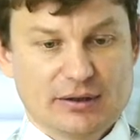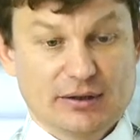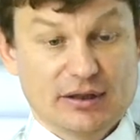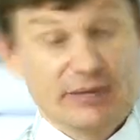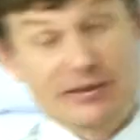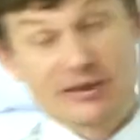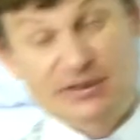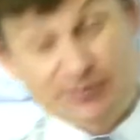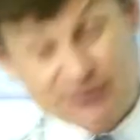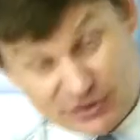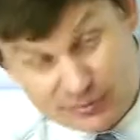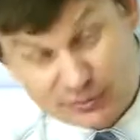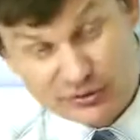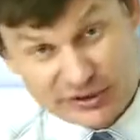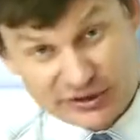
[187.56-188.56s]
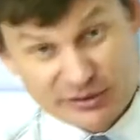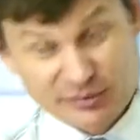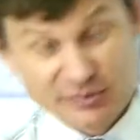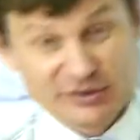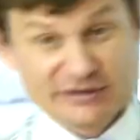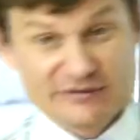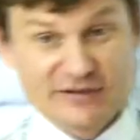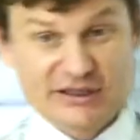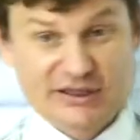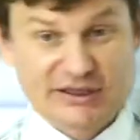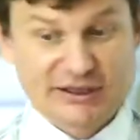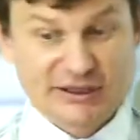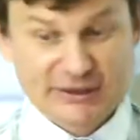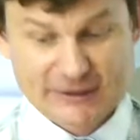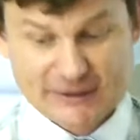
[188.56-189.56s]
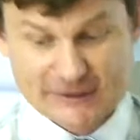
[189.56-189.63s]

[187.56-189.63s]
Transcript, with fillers: И опять же, почему это было важно?